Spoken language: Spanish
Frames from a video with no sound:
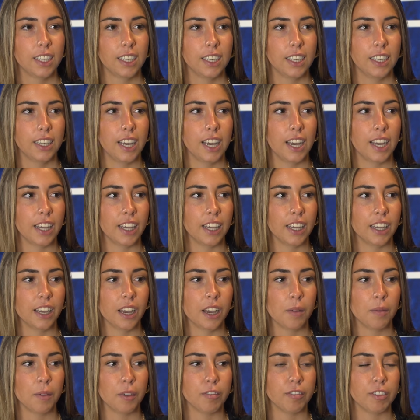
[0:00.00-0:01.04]
y ahí
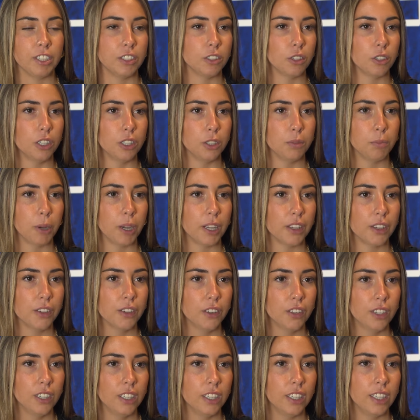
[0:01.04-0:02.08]
ya me fichó el
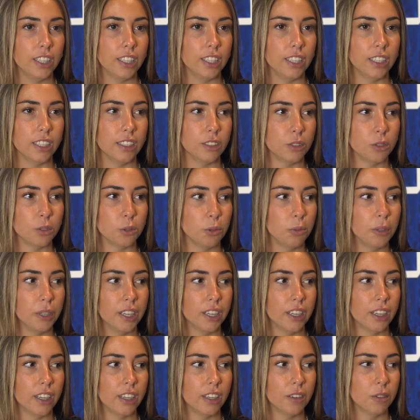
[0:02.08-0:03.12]
español y
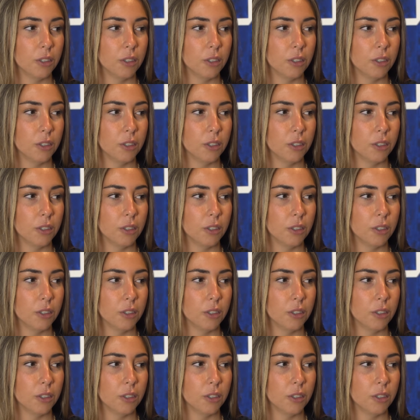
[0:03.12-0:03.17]
estuve,